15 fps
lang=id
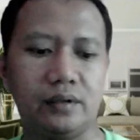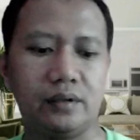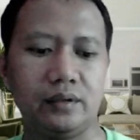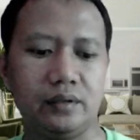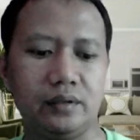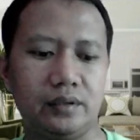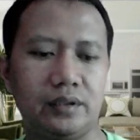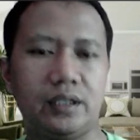
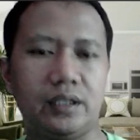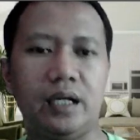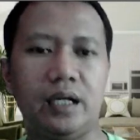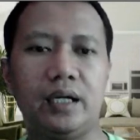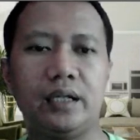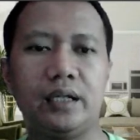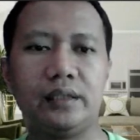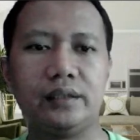Sekarang
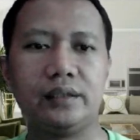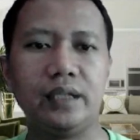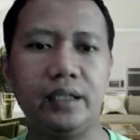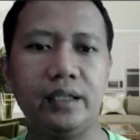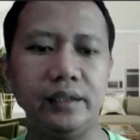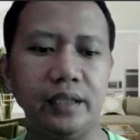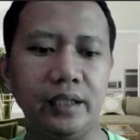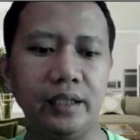kita
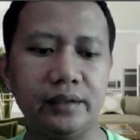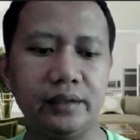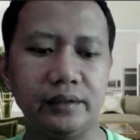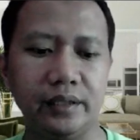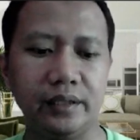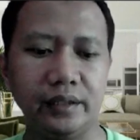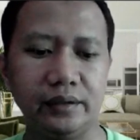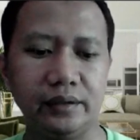lihat ya
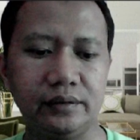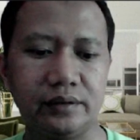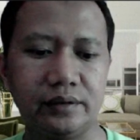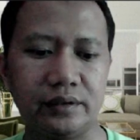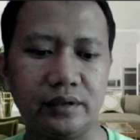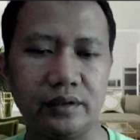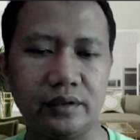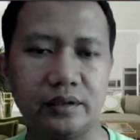
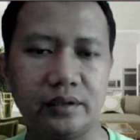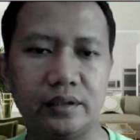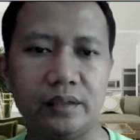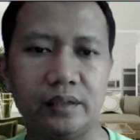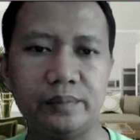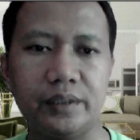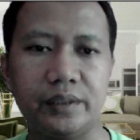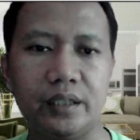
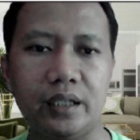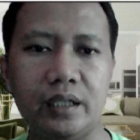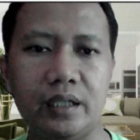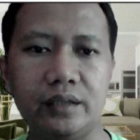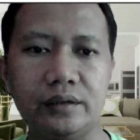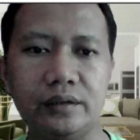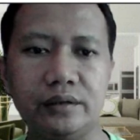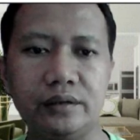
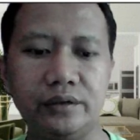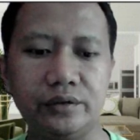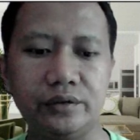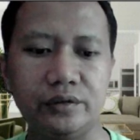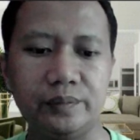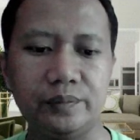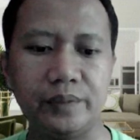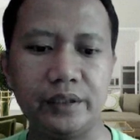tampilan YouTube
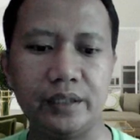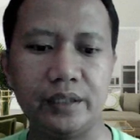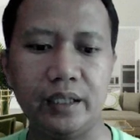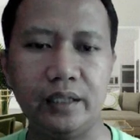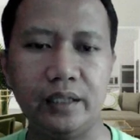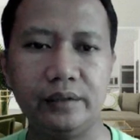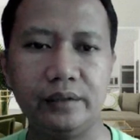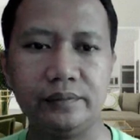
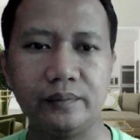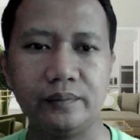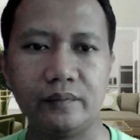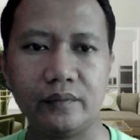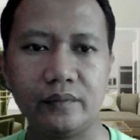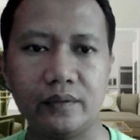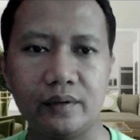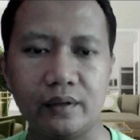kita.
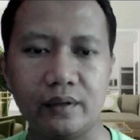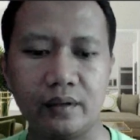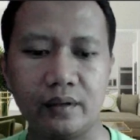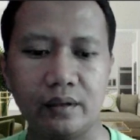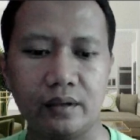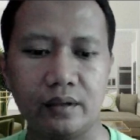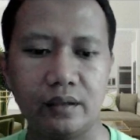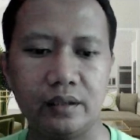
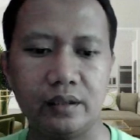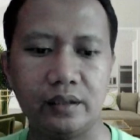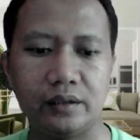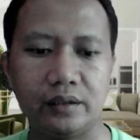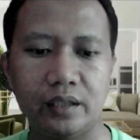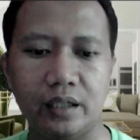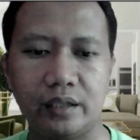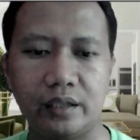
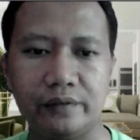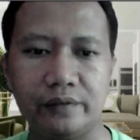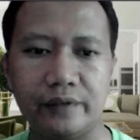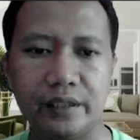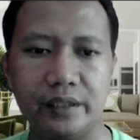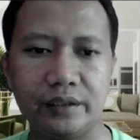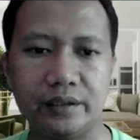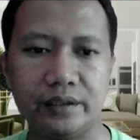Kita
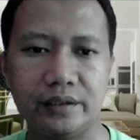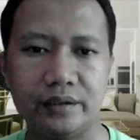refresh.